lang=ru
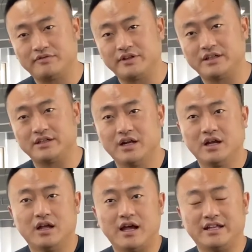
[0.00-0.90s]
приказом
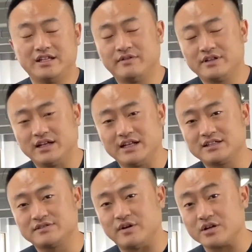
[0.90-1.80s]
фиксации
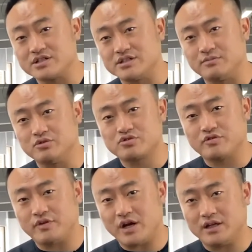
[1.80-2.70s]
прибыли, а также
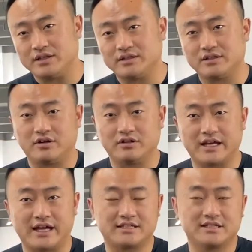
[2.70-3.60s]
расскажем про нашу
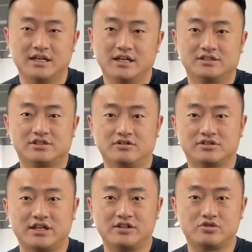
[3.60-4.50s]
новейшую функцию
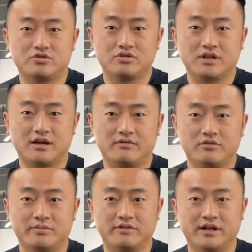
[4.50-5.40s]
«Общий фонд»,
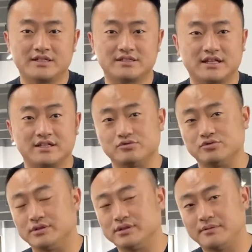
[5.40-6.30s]
поэтому следите за
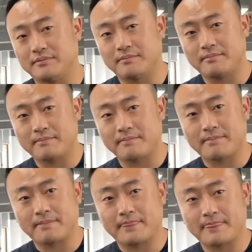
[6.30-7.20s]
обновлениями.
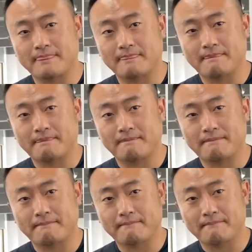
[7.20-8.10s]

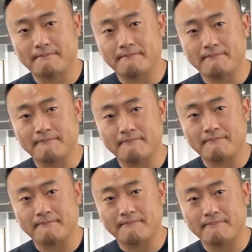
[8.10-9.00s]
Хорошо.
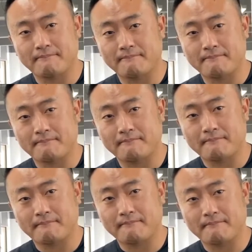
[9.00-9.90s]
Следующий
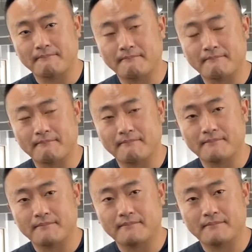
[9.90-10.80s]
вопрос нам
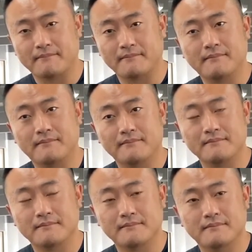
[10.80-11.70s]
задавали
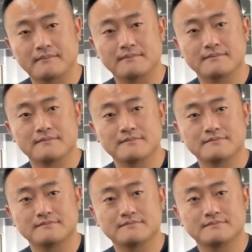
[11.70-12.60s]
многие пользователи.